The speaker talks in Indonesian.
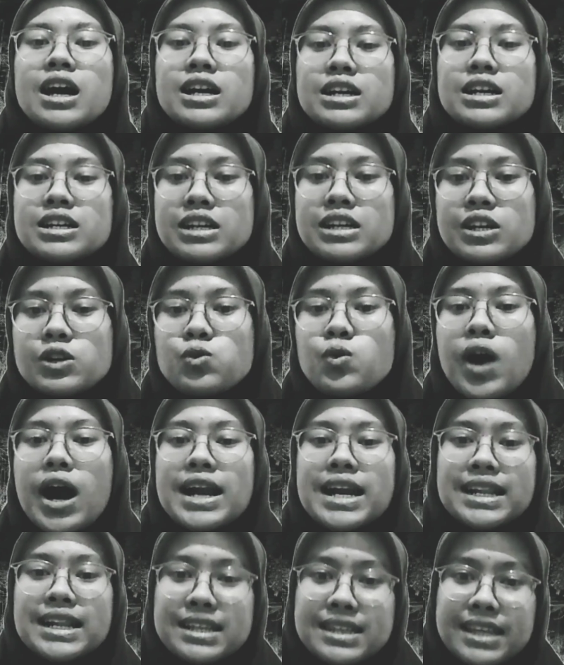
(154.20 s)

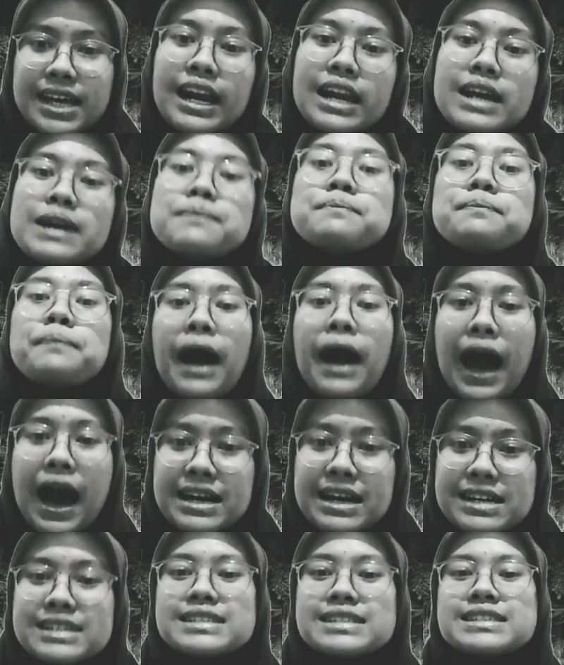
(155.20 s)
Kerduaan eta teh
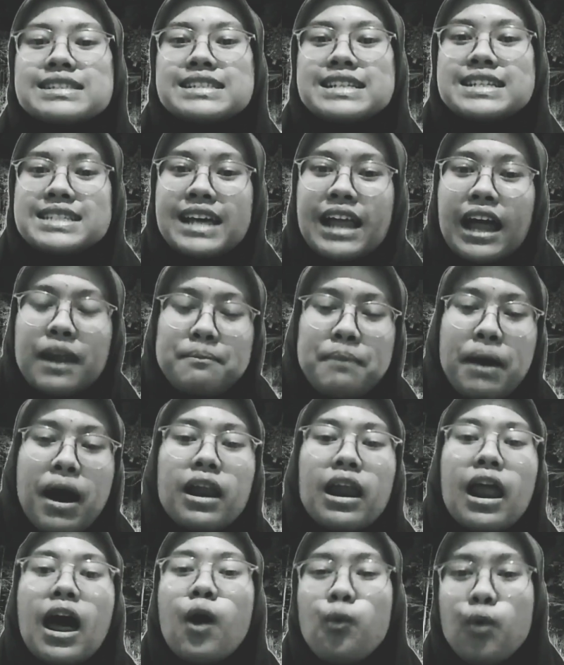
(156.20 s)
lempang di jalan
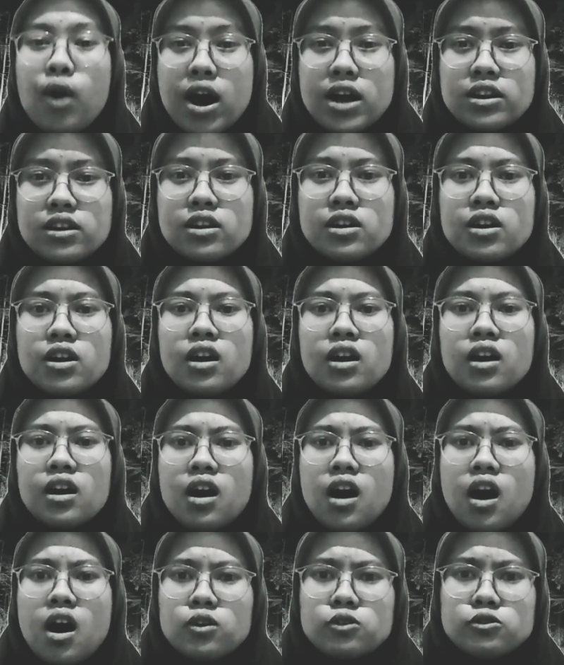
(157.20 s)
pahlawan,
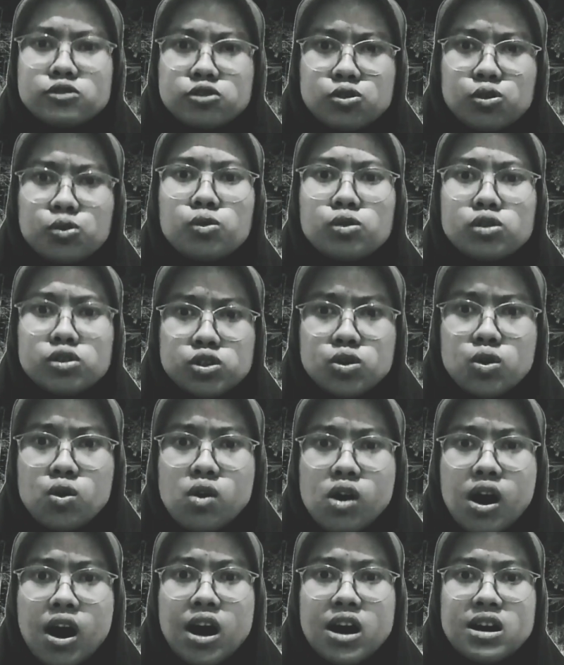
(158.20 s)

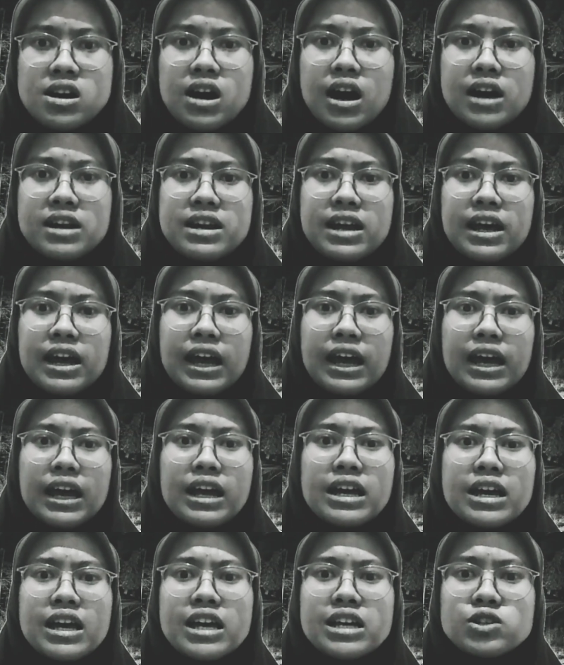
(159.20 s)
ujuk-ujuk
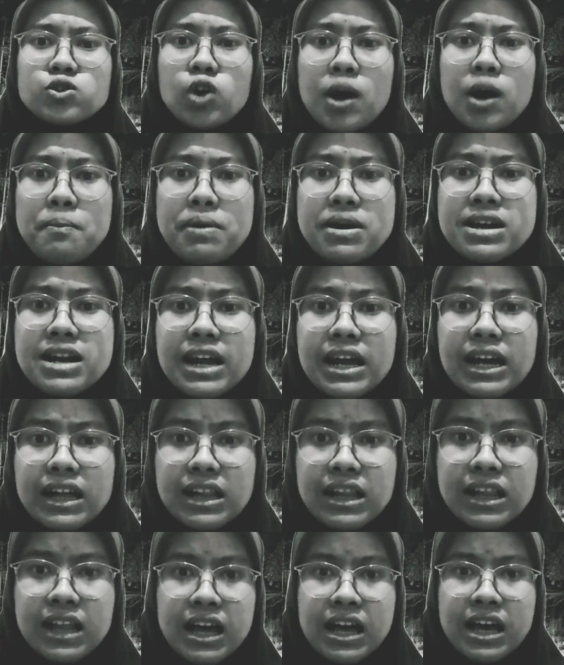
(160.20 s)
ini suara
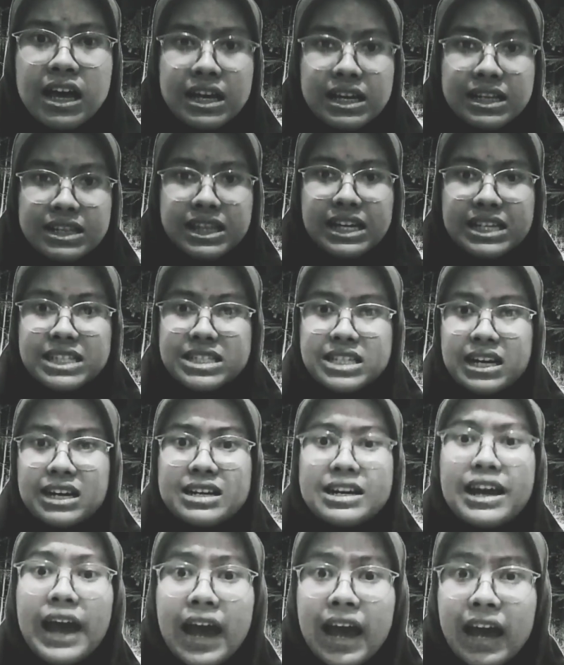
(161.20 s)
bedil, ting
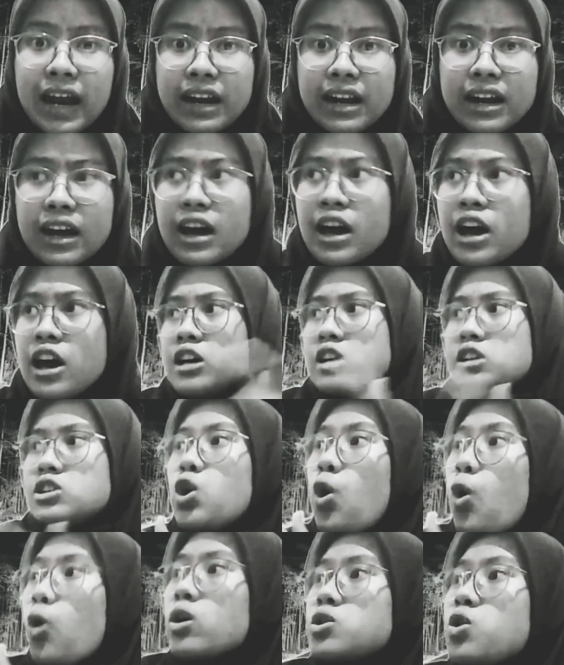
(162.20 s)
jegir,
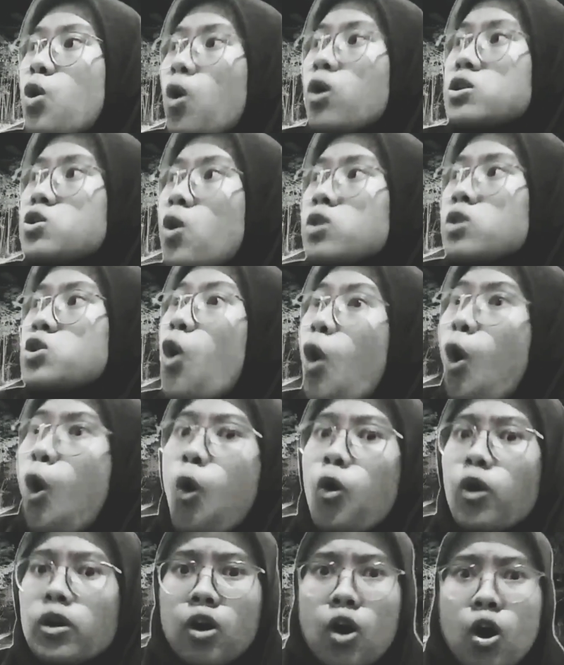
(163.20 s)
dor dor dor
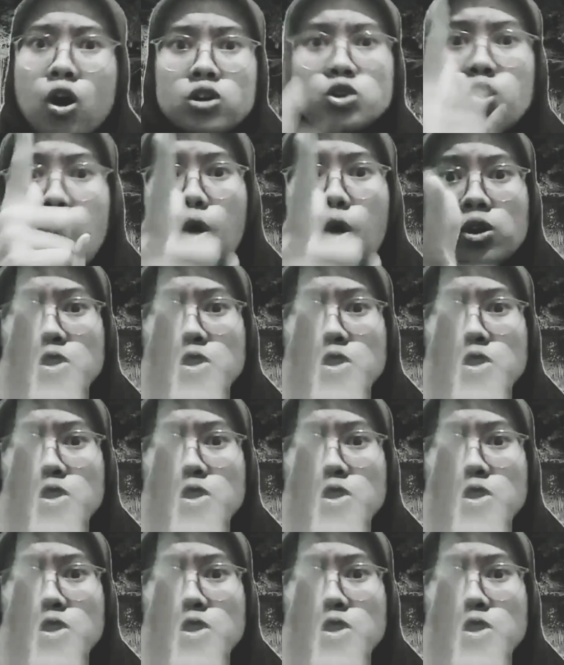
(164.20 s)
dor, dor